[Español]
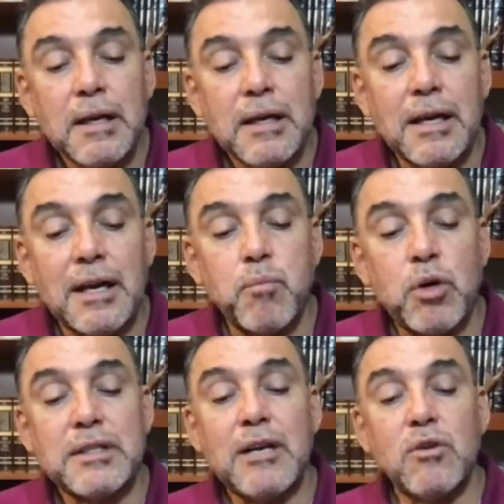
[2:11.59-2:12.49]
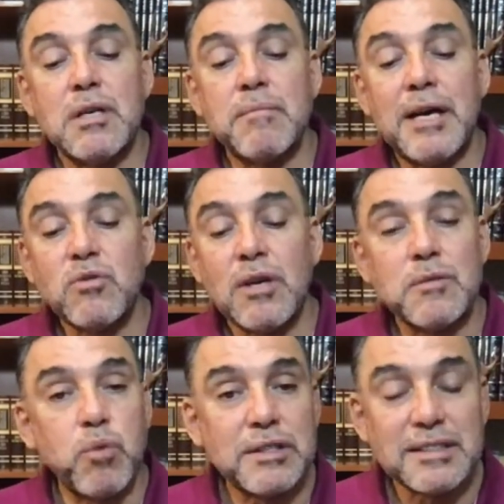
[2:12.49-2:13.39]
y a la puerta de los demás o las
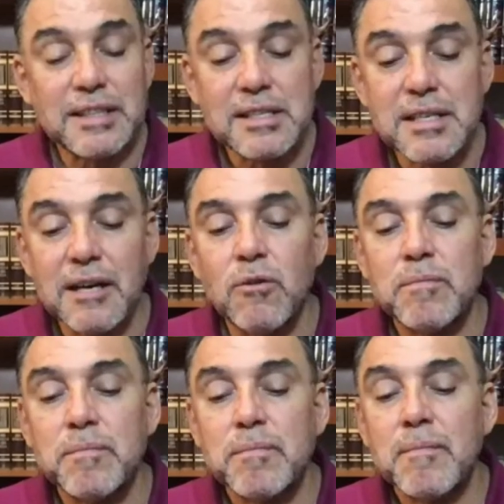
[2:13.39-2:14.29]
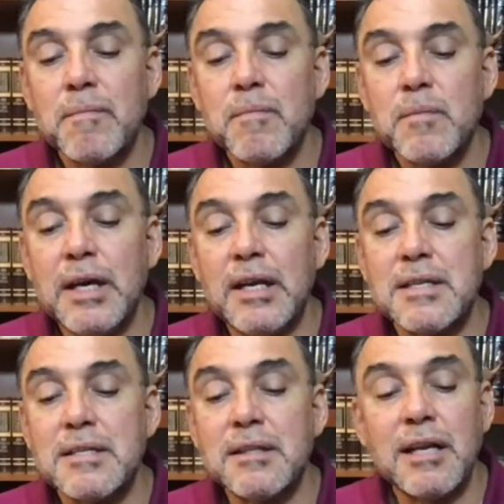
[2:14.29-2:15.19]
puertas del cielo. Quienes
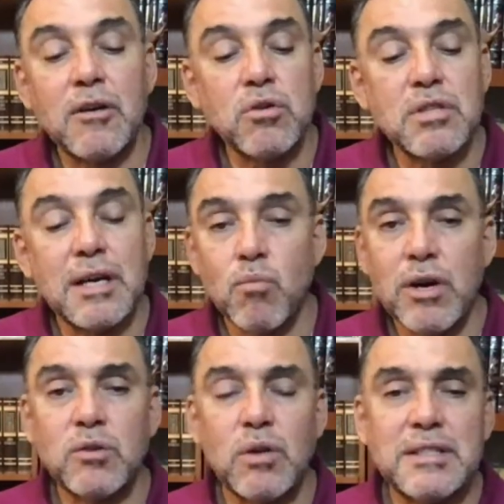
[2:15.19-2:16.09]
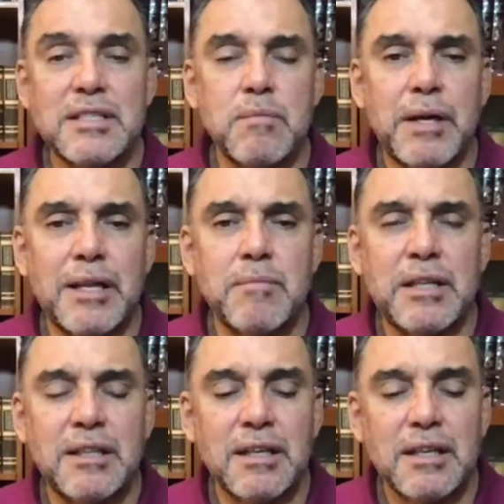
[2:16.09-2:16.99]
hacen tal cosa han muerto
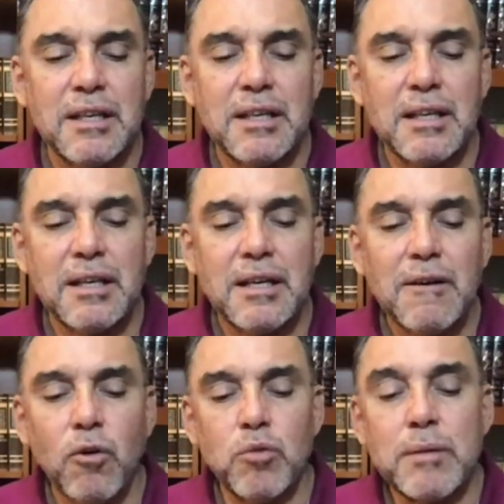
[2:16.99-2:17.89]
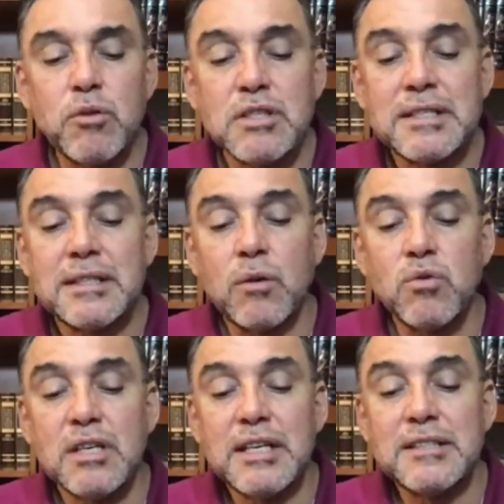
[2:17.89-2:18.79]
anticipadamente. Los verbos que se
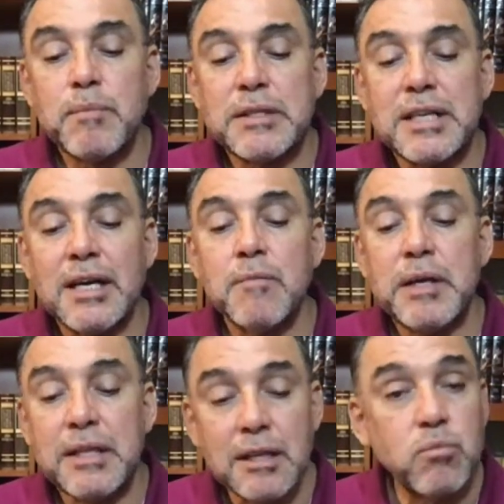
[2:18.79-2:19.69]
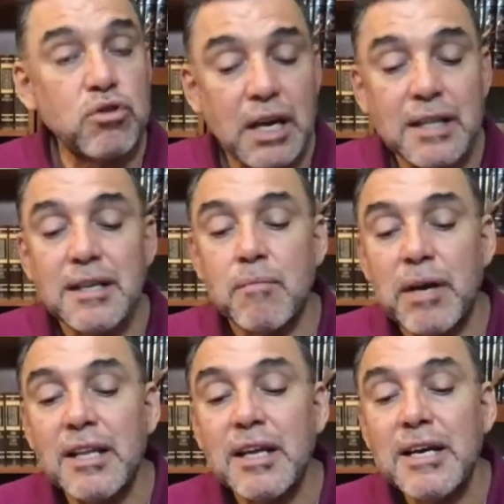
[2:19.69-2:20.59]
traducen en este pasaje, pedid, buscad,
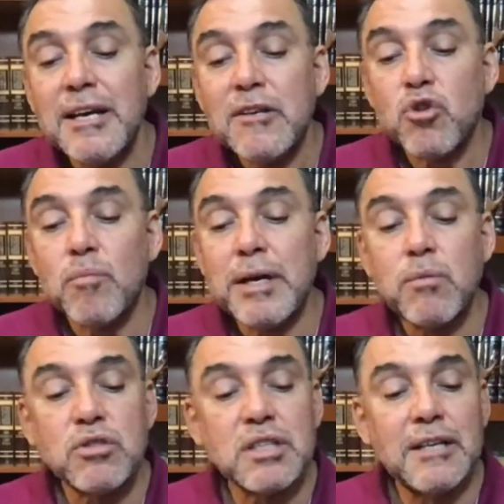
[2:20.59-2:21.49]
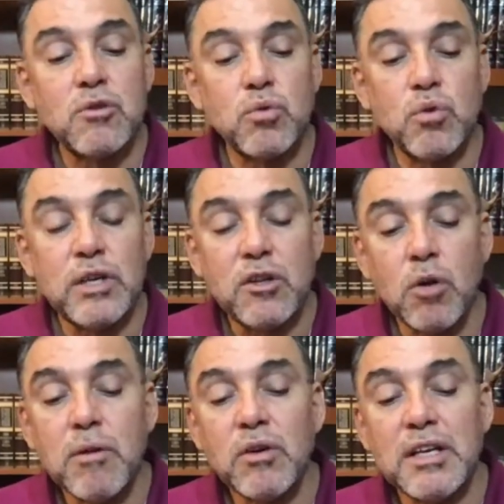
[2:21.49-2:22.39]
llamad, son verbos que en su
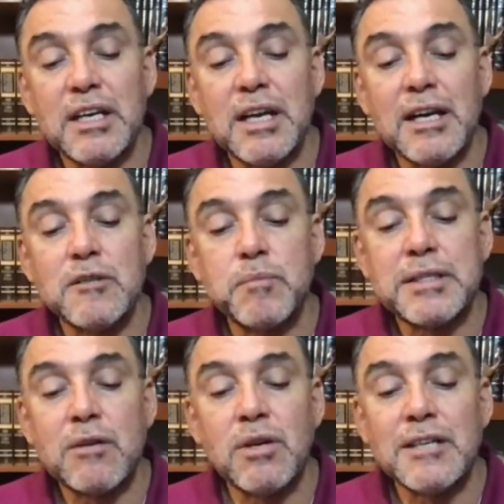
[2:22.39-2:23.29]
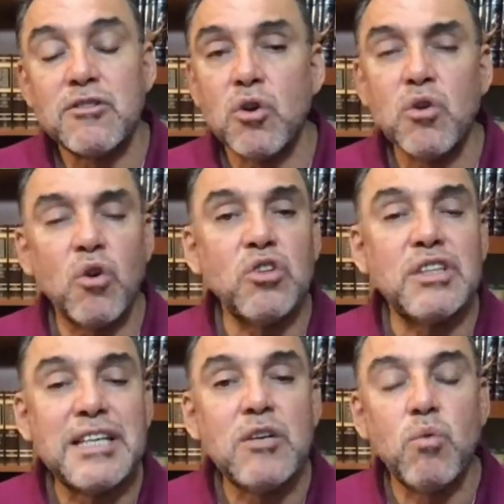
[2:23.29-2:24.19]
idioma original expresan una acción
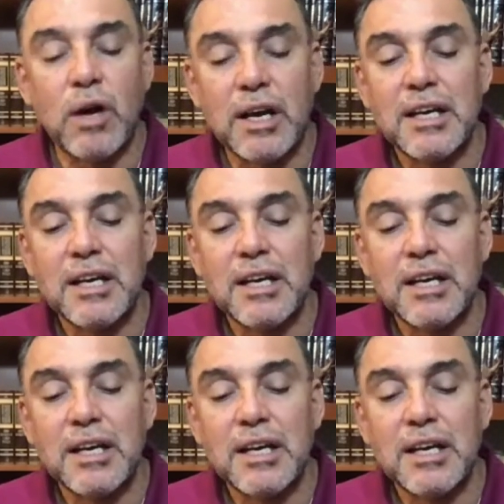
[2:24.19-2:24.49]
continua.